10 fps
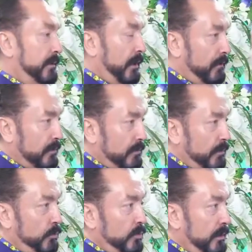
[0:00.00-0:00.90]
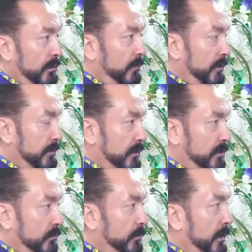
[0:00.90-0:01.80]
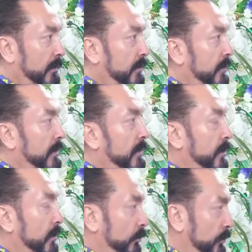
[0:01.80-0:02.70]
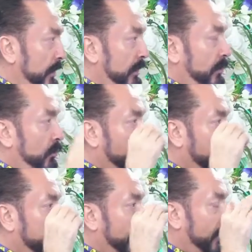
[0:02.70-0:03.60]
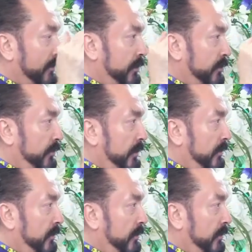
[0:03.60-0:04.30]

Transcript: Darwinizmle mücadeleden vazgeçirtmek, birlik olmaktan vazgeçmek,